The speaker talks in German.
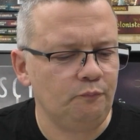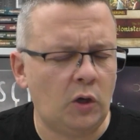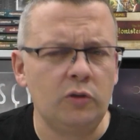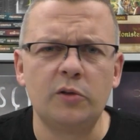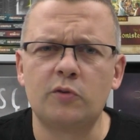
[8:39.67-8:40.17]

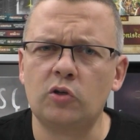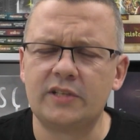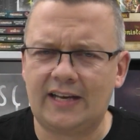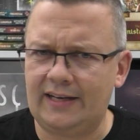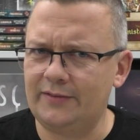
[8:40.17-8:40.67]
Und zum
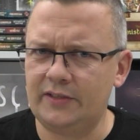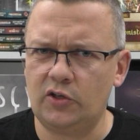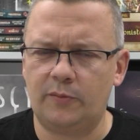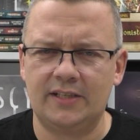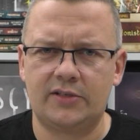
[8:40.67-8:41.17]
Schluss greife ich
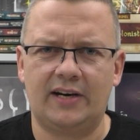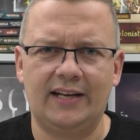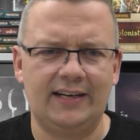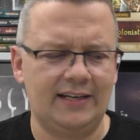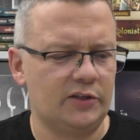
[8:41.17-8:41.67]
nochmal zur
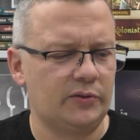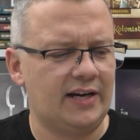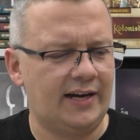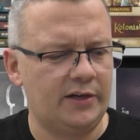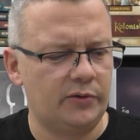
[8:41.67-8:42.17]
Anleitung.
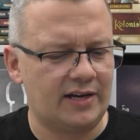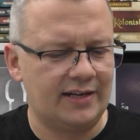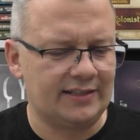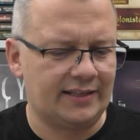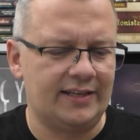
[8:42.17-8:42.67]
Der eine oder
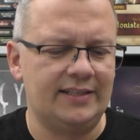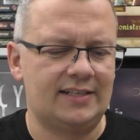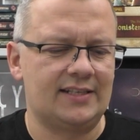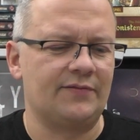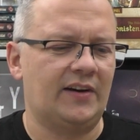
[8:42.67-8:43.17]
andere kennt
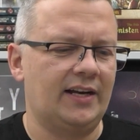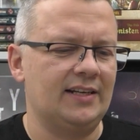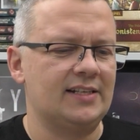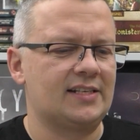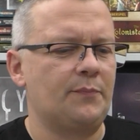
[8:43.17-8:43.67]
es, weil
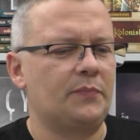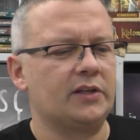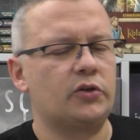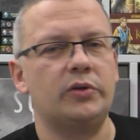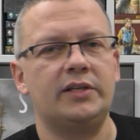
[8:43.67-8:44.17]
es gibt
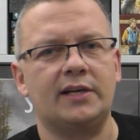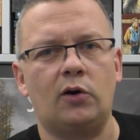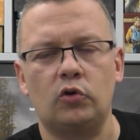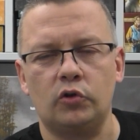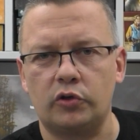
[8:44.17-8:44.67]
natürlich
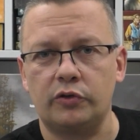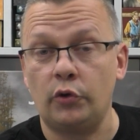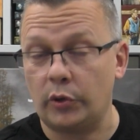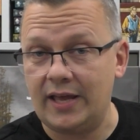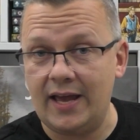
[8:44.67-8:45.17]
auch noch
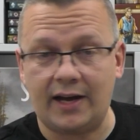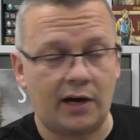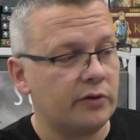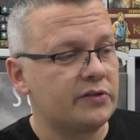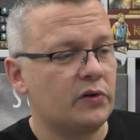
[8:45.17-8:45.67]
neue
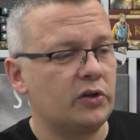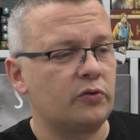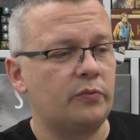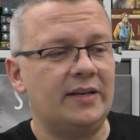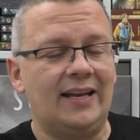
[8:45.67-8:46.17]

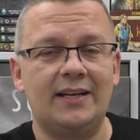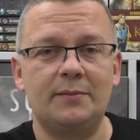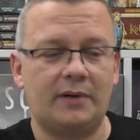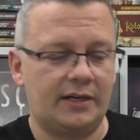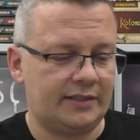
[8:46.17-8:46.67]
Herausforderungen mit
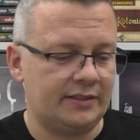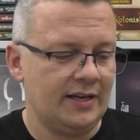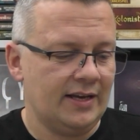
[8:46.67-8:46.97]
Landmarken.